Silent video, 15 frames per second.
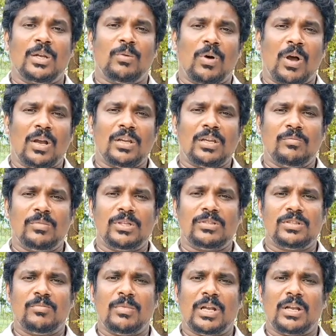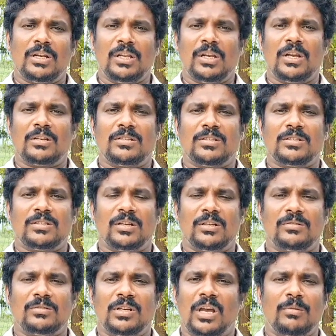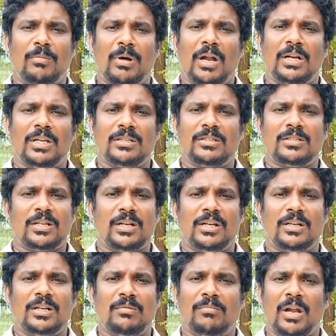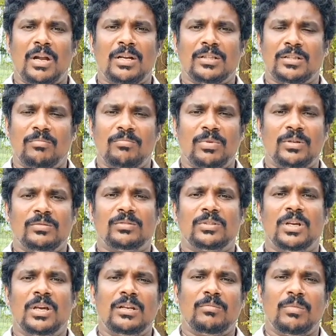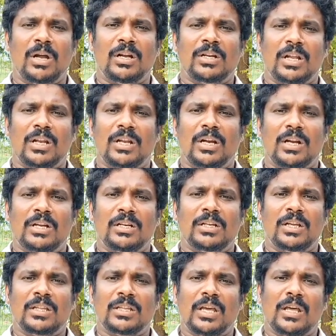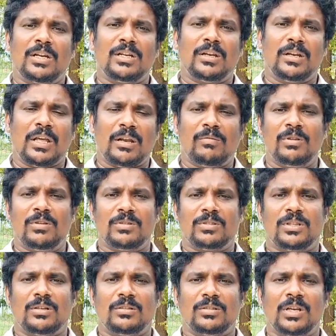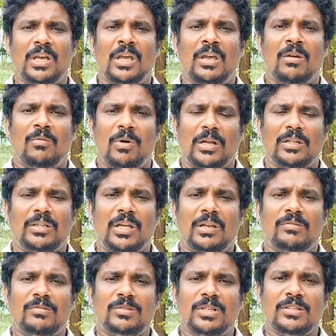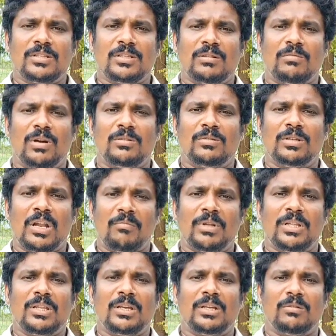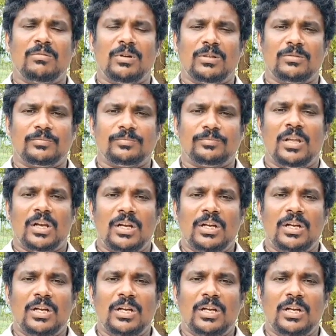ఆయన వాక్యం ఇచ్చి మనల్ని రక్షిస్తాడు ఆయన మాట ఇచ్చాడంటే మాట తప్పడు ఆయన మాట అన్నాడంటే దానిని నెరవేరుస్తాడు వాగ్దానం చేసిన వాడు నమ్మదగినవాడు